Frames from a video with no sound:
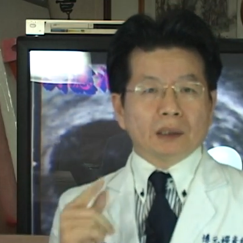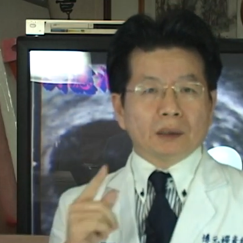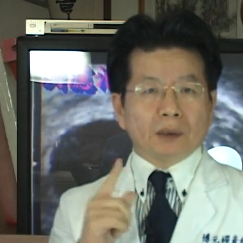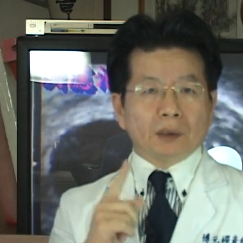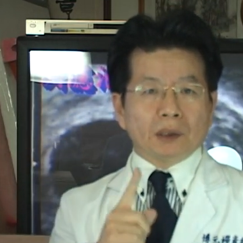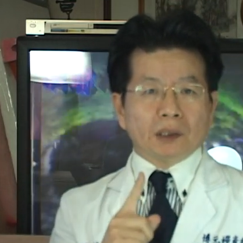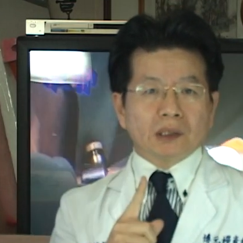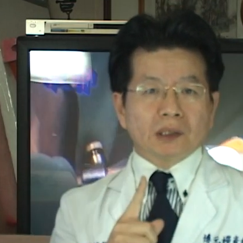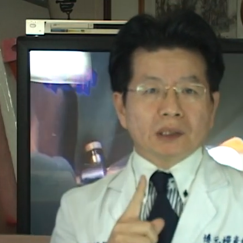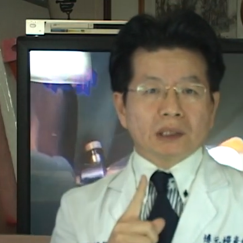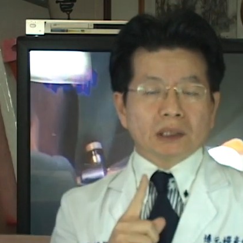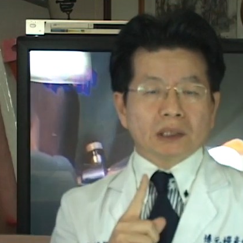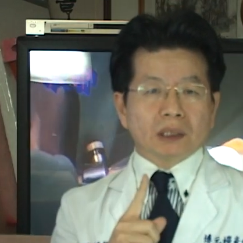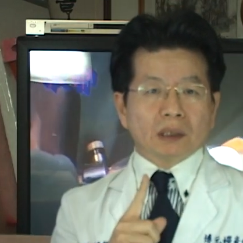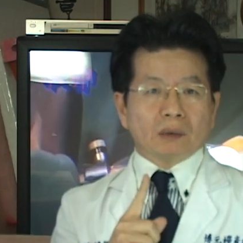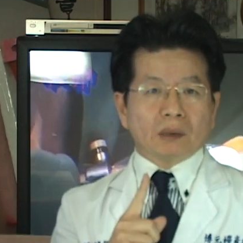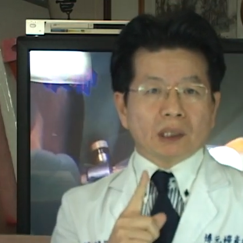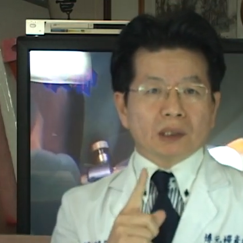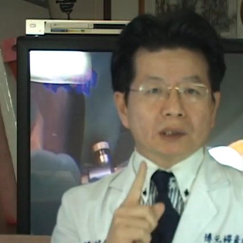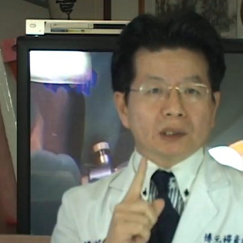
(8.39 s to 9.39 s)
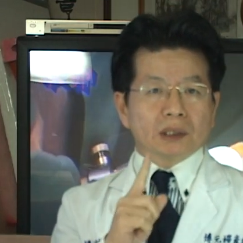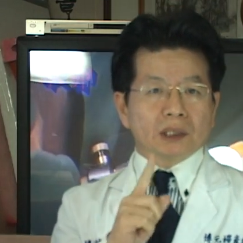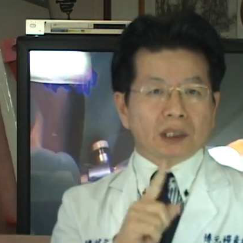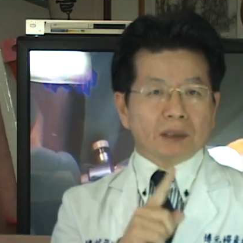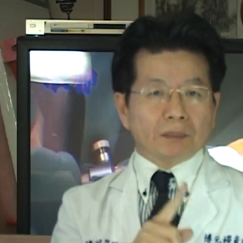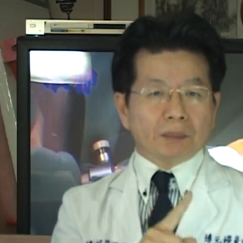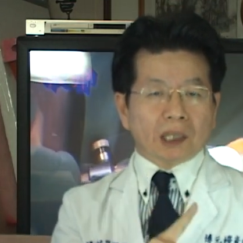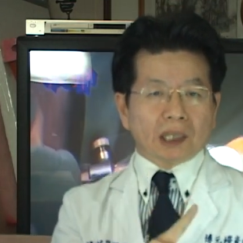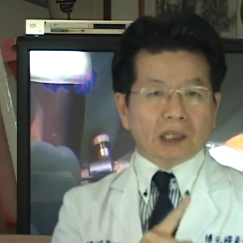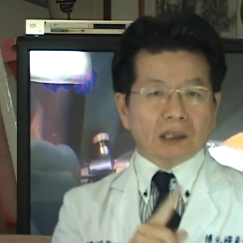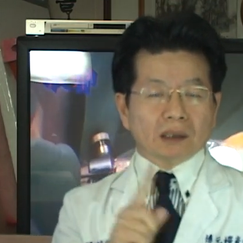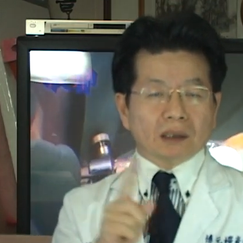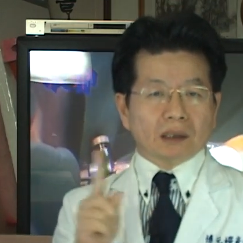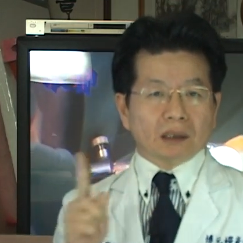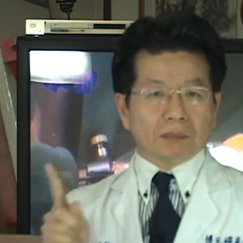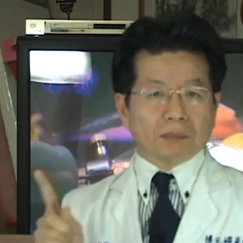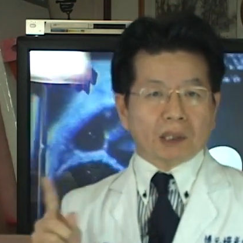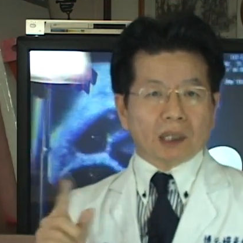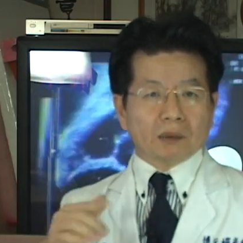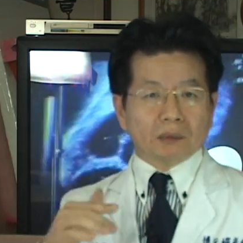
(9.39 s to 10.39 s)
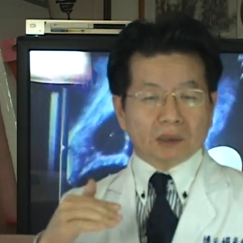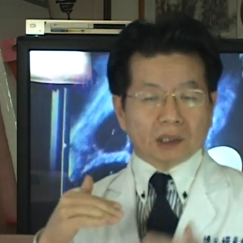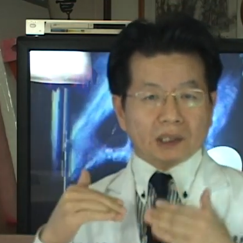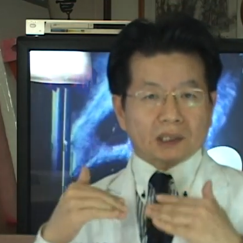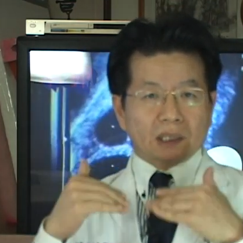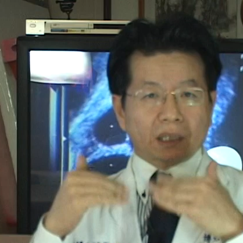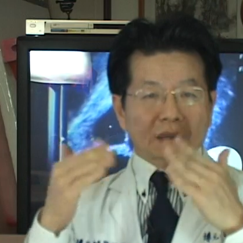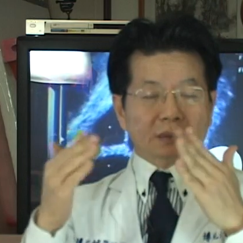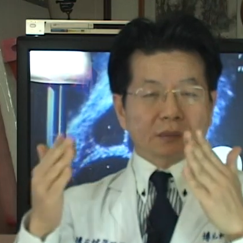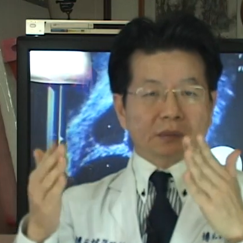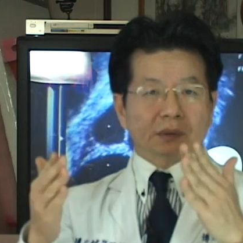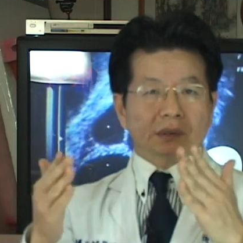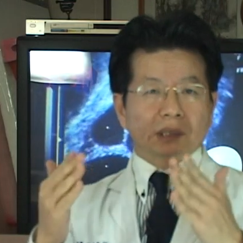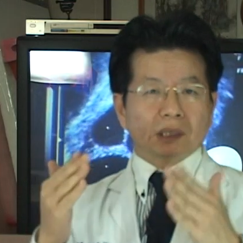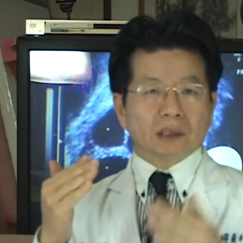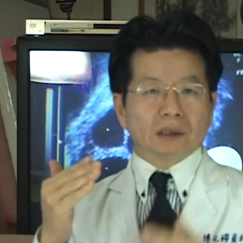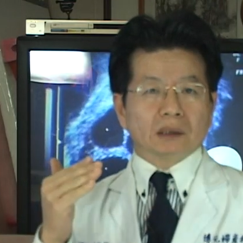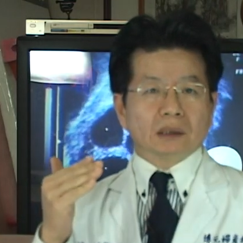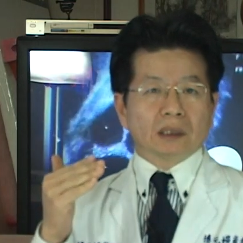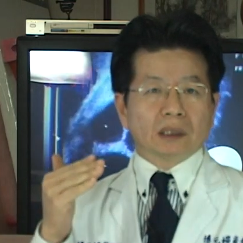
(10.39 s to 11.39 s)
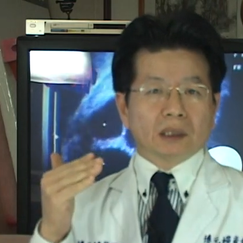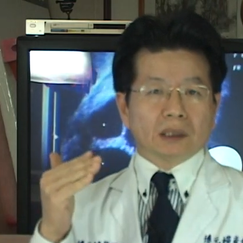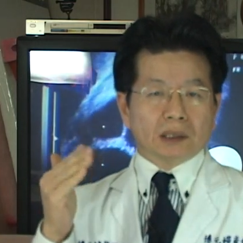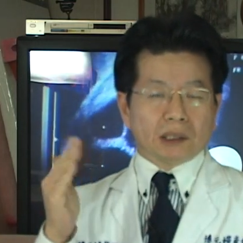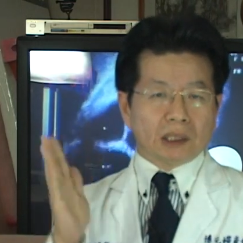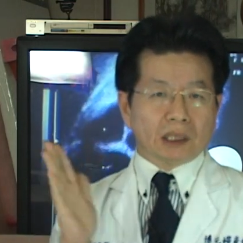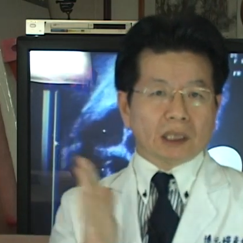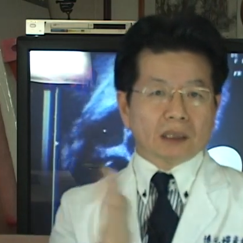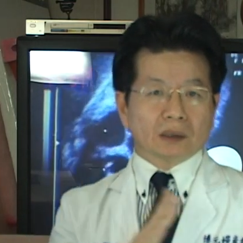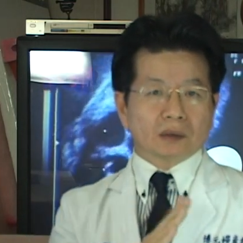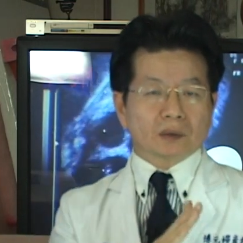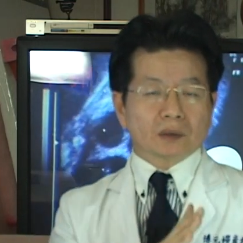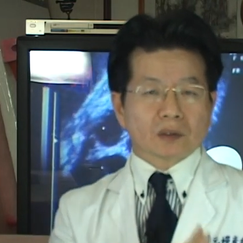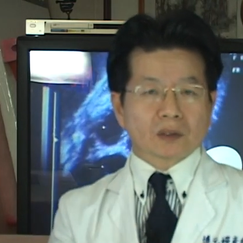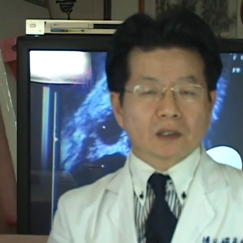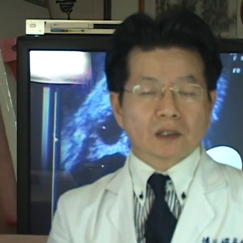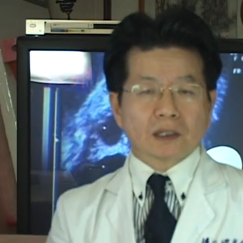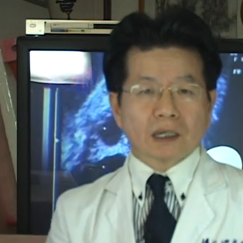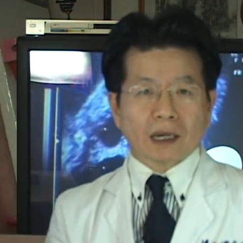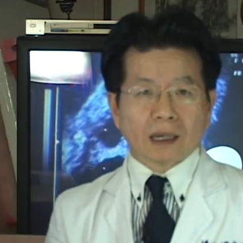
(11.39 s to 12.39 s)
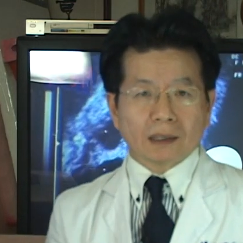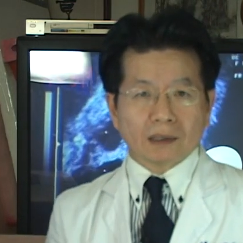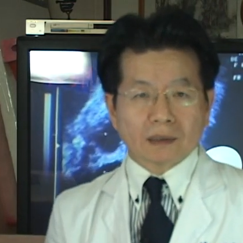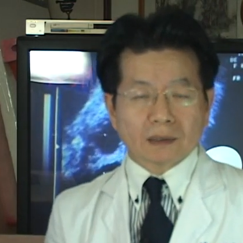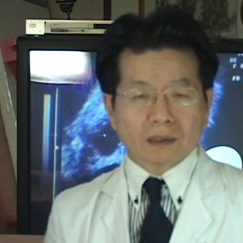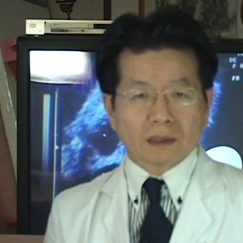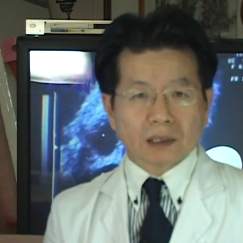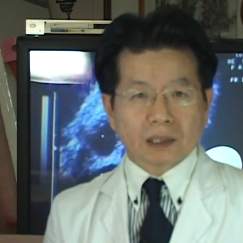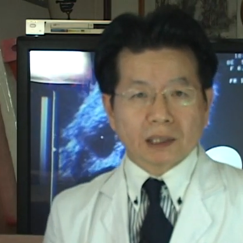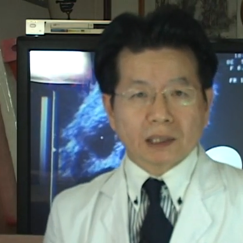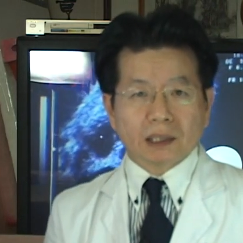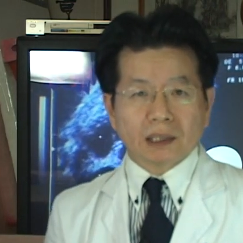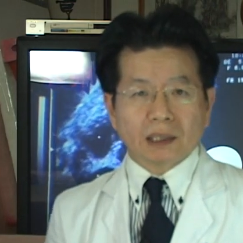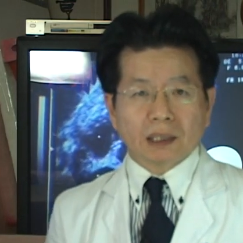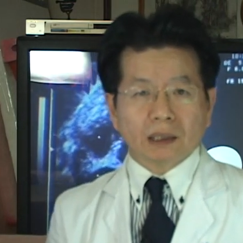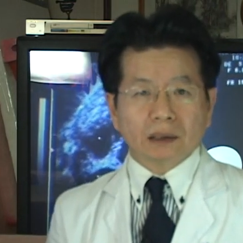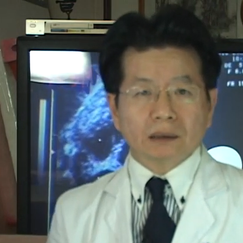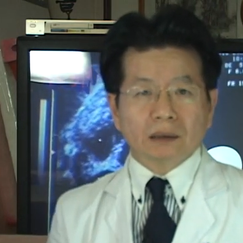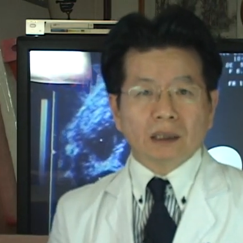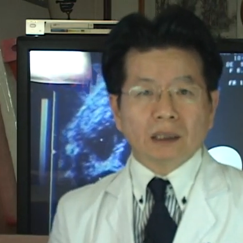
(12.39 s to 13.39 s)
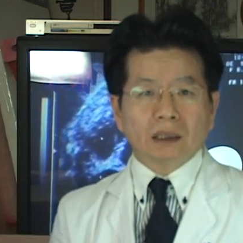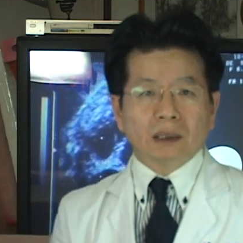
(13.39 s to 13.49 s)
女医师的话是礼拜一到礼拜五的上午诊，其他的都是蔡医师的时间。